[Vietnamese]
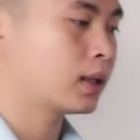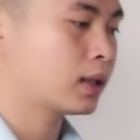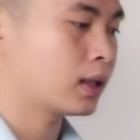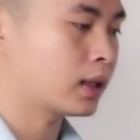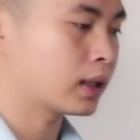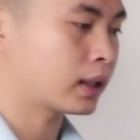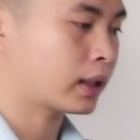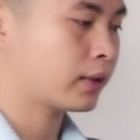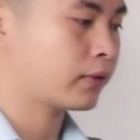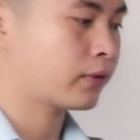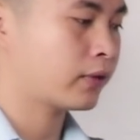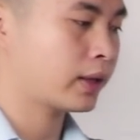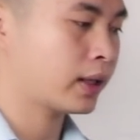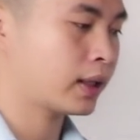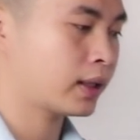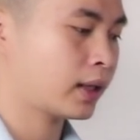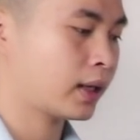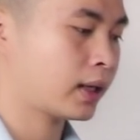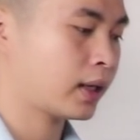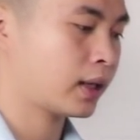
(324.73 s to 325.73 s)
ở cái
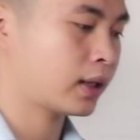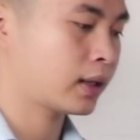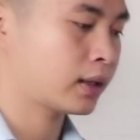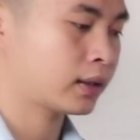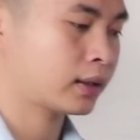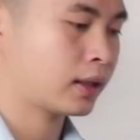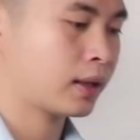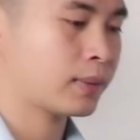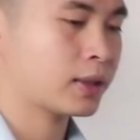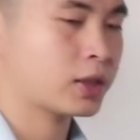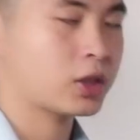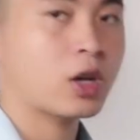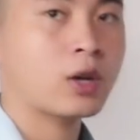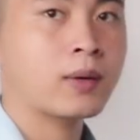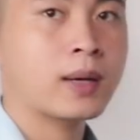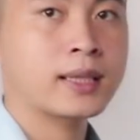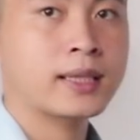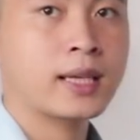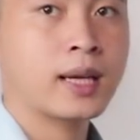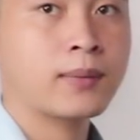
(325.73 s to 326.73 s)
viền này này để mình cho các
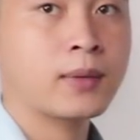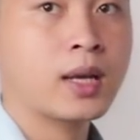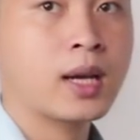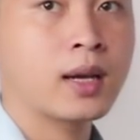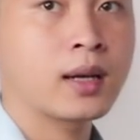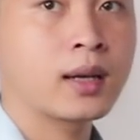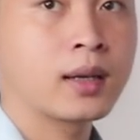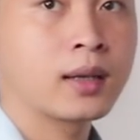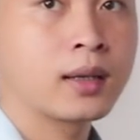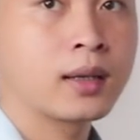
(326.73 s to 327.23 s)
bạn xem nhá